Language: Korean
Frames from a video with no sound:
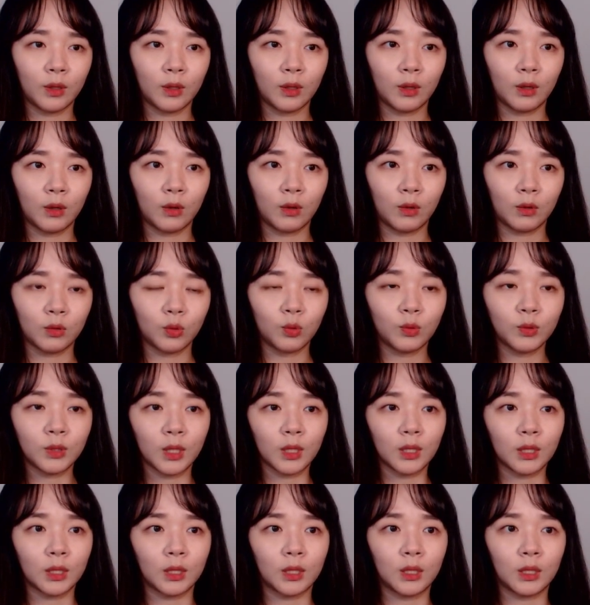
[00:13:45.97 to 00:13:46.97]
어,
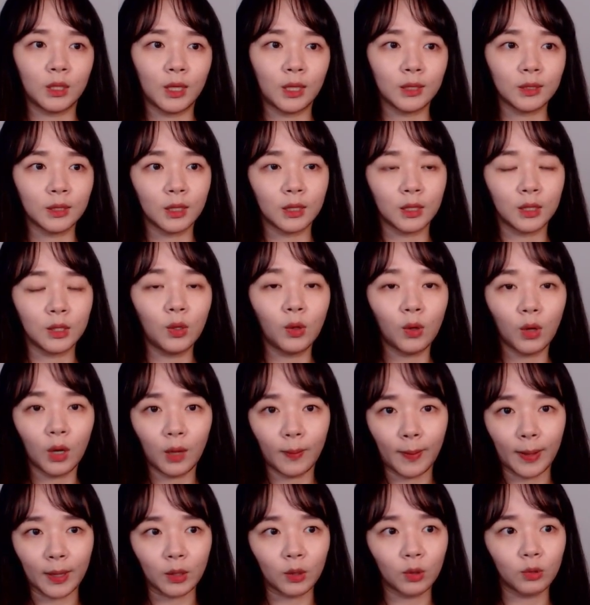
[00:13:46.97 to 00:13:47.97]
동생이 항상 리어카
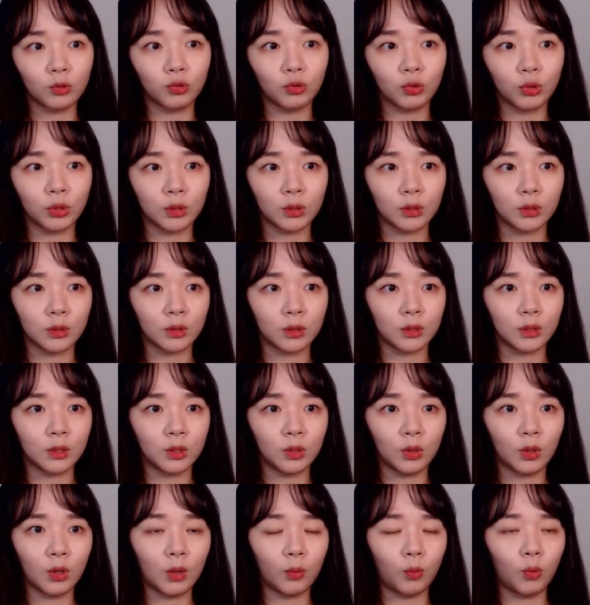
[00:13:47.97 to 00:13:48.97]
맡겨두는 그
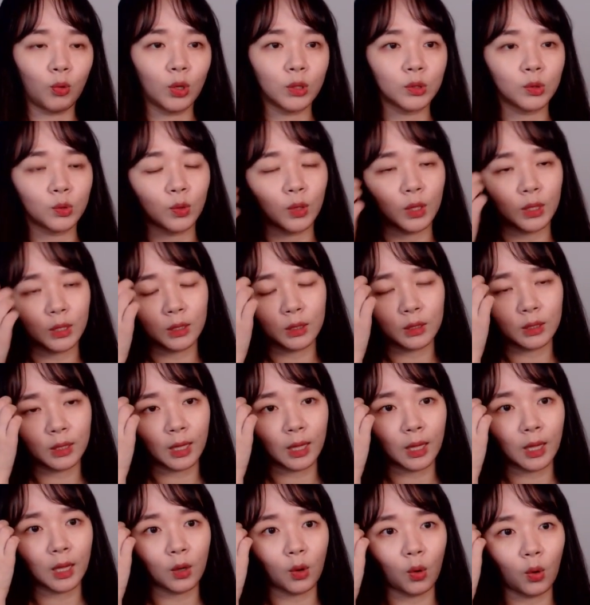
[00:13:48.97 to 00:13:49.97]
리어카 보관소가
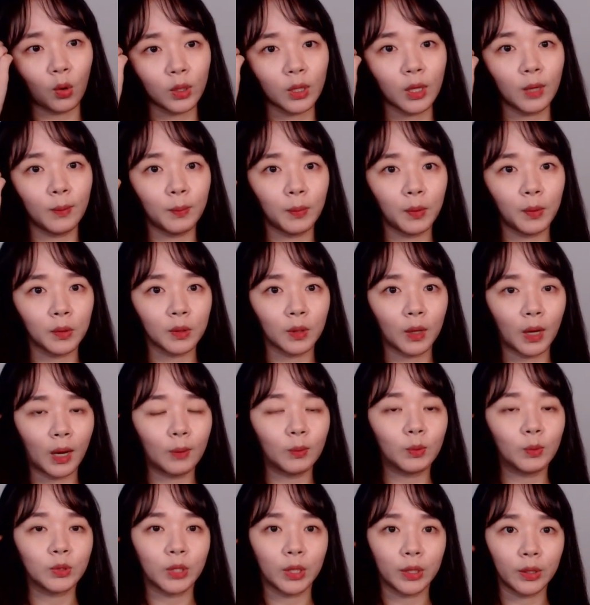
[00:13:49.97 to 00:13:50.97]
있는데 거기 한번
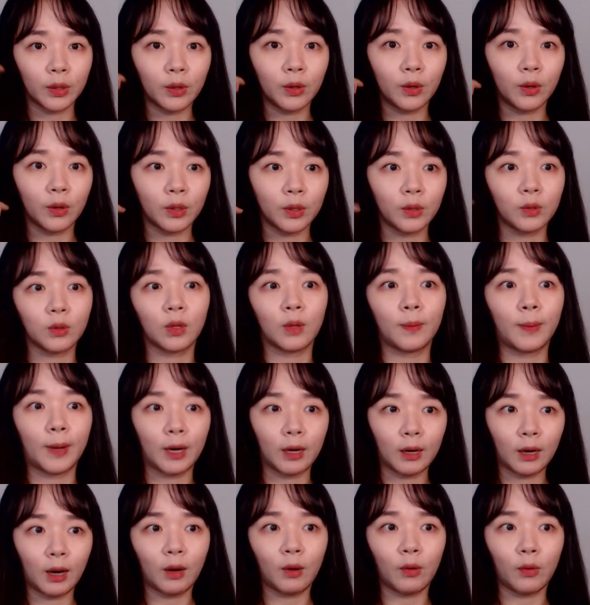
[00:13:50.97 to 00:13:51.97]
가보세요. 이렇게
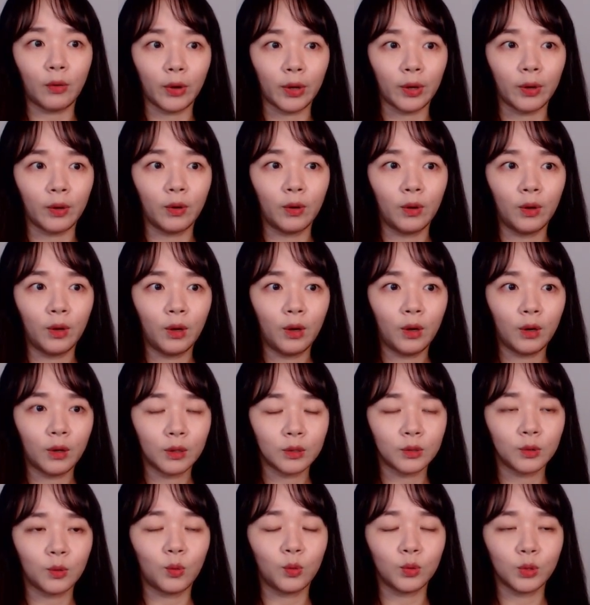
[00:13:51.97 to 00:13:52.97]
말을 한 거예요.
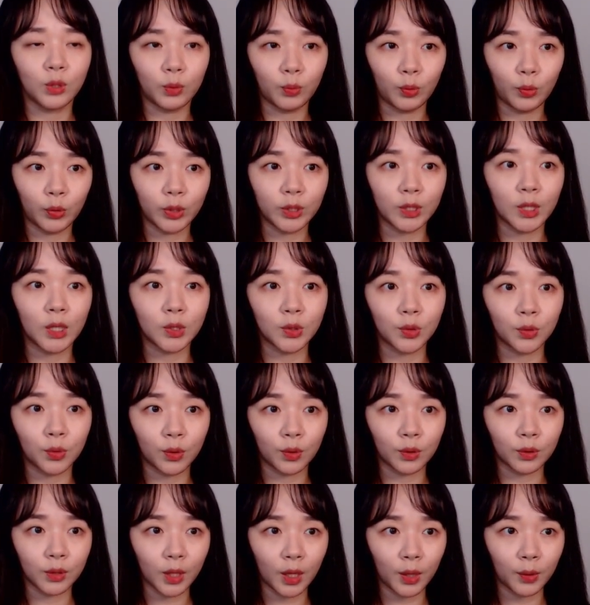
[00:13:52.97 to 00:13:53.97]
그래서 고재봉이
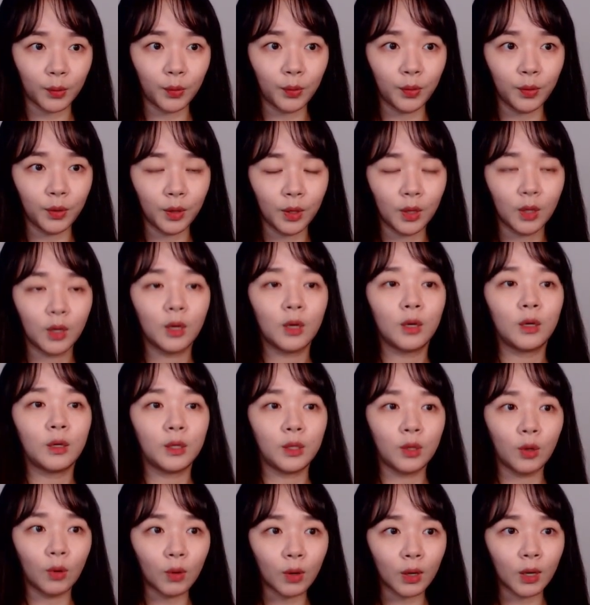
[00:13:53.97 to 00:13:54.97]
자전거를 타고
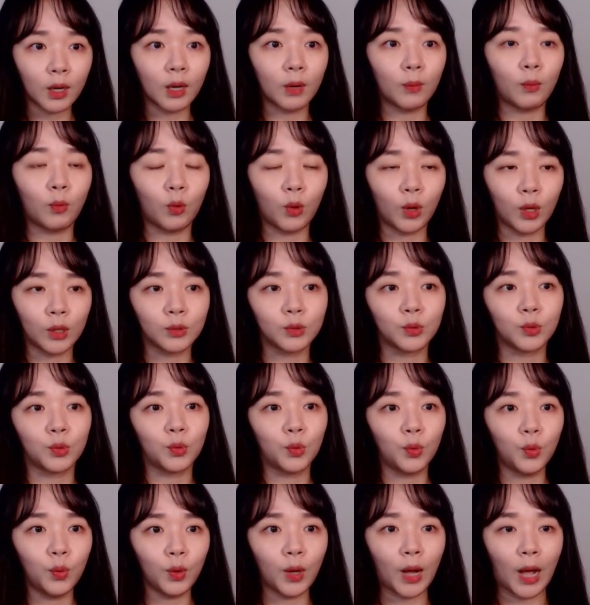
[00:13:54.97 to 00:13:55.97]
리어카
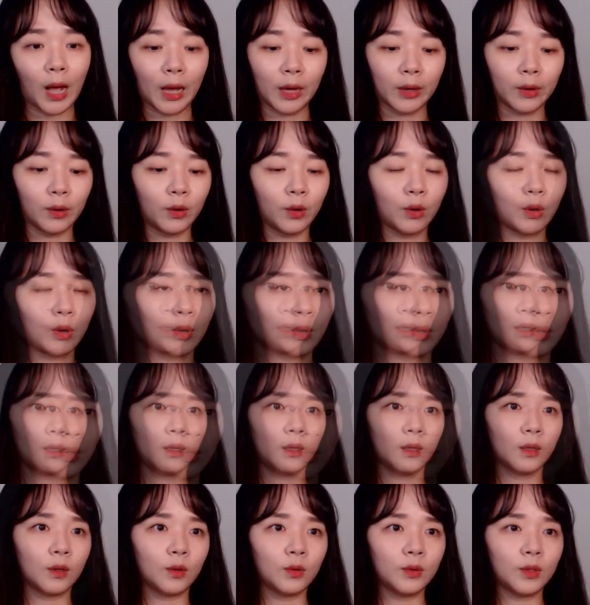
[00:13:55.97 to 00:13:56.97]
보관소로 가요.
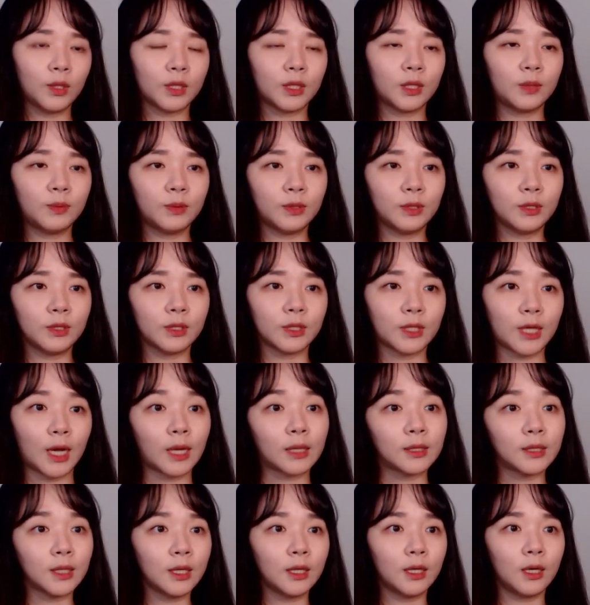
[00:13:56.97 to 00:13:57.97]
그런데 김 씨는
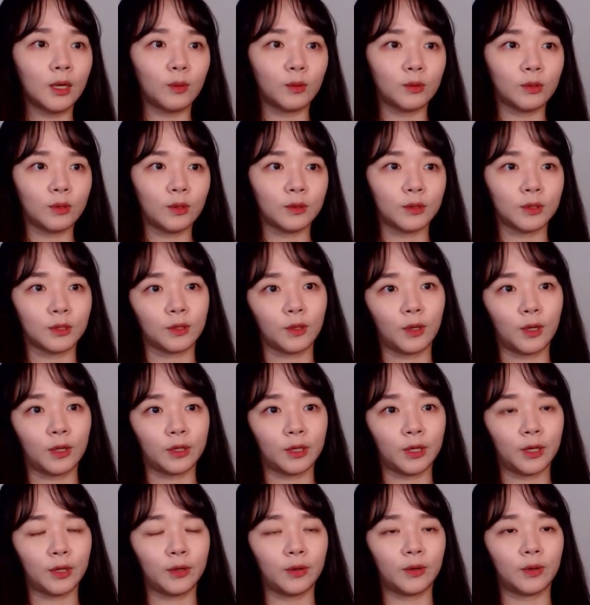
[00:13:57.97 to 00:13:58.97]
장사를 하고 있었을 거
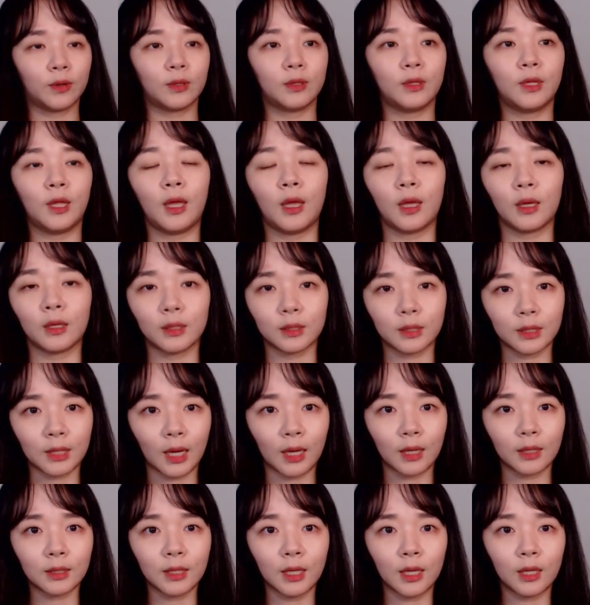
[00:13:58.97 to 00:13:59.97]
아니에요. 근데 그
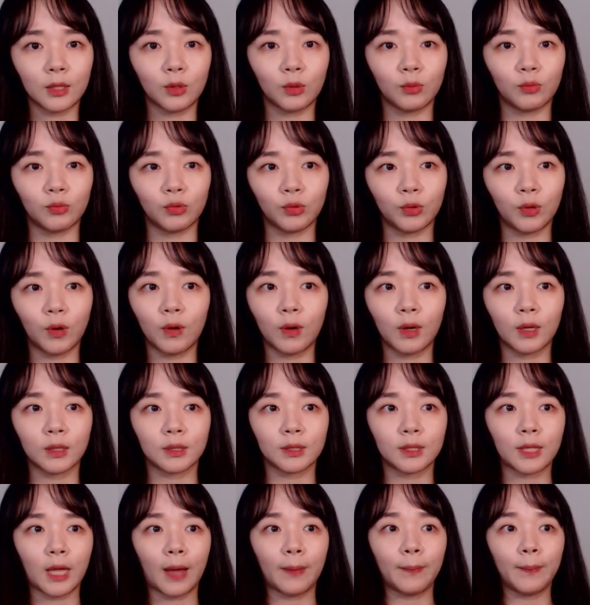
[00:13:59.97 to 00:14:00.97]
장사하던 물건까지 다